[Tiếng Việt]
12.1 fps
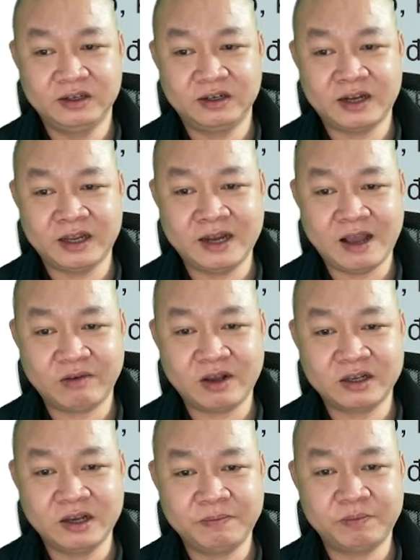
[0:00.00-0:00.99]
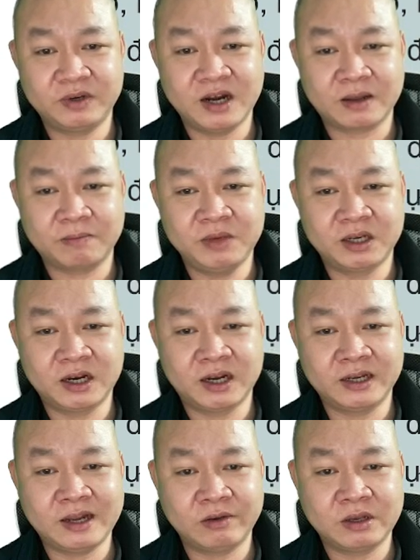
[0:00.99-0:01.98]
Lãnh đạo các cấp, đặc biệt là
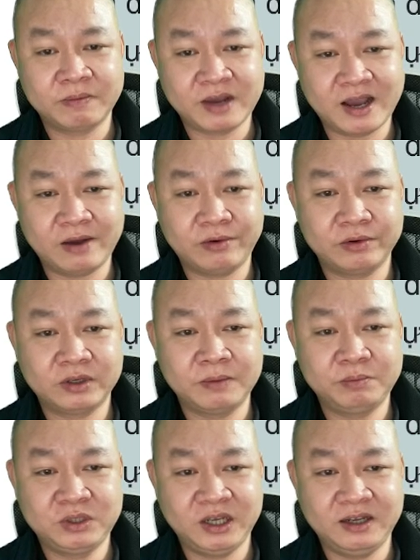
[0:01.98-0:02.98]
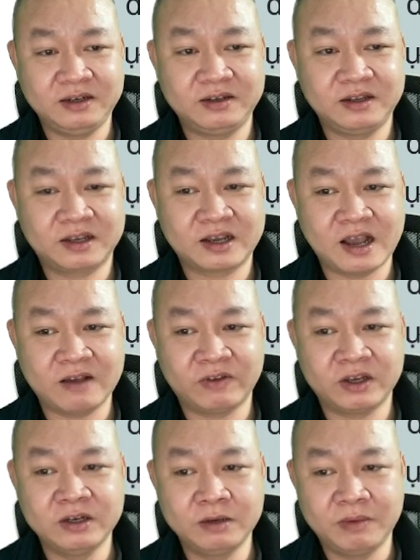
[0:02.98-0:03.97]
lãnh đạo cấp cao, cấp trên thì càng
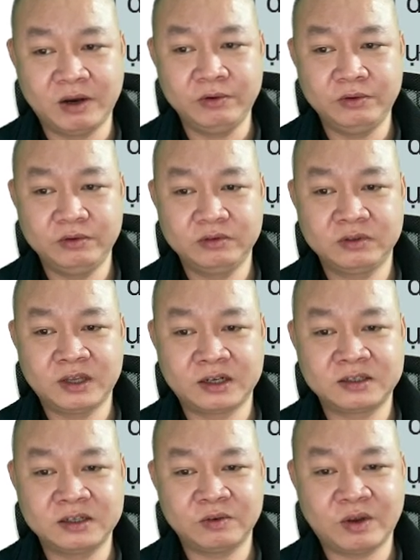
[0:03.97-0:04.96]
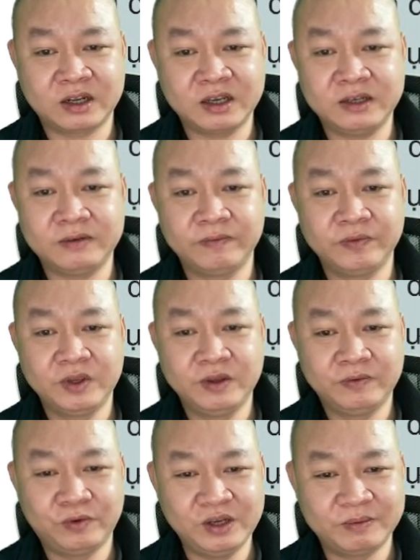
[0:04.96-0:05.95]
phải gương mẫu, thật sự đoàn kết,
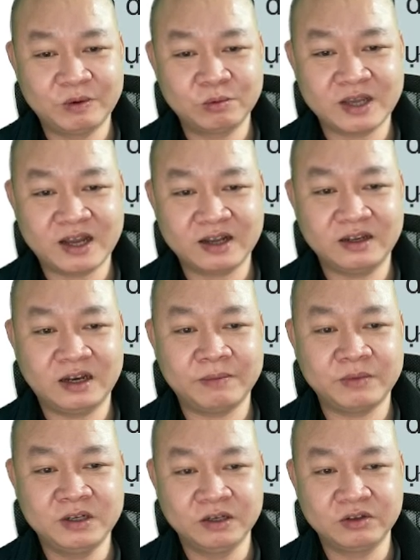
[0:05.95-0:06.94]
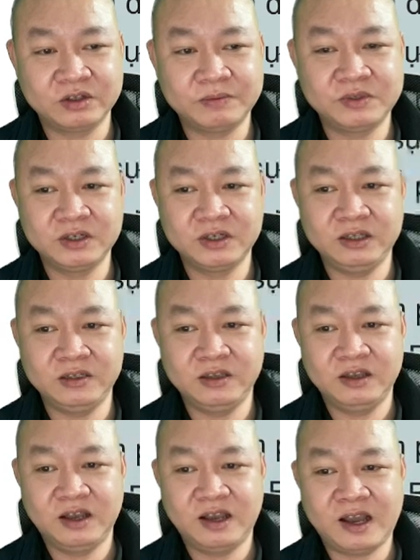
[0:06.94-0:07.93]
phối hợp công tác để làm gương cho cấp dưới.
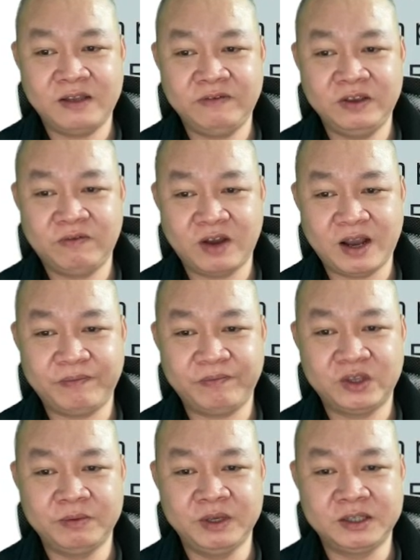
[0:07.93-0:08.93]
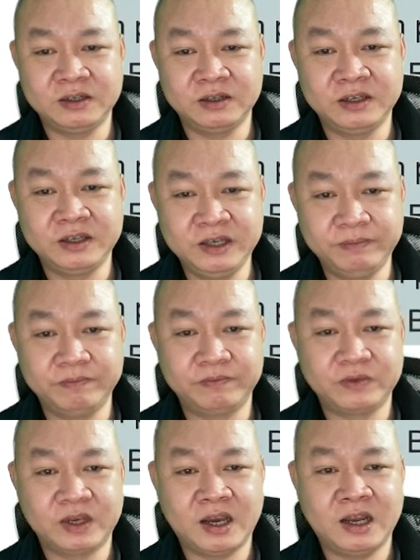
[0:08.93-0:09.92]
Ai vi phạm thì bị xử lý nghiêm,
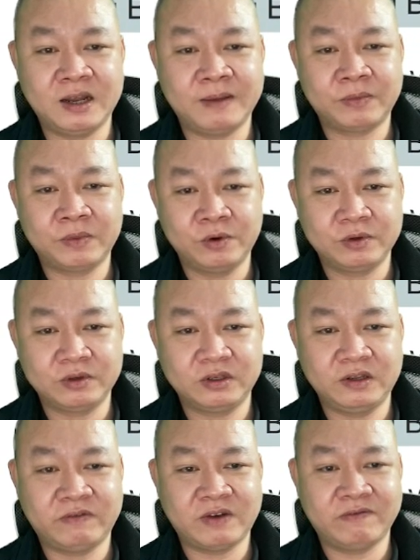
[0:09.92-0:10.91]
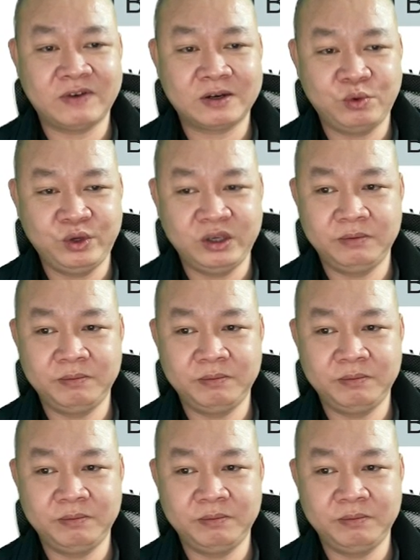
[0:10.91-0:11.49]
ai làm tốt thì phải phát huy,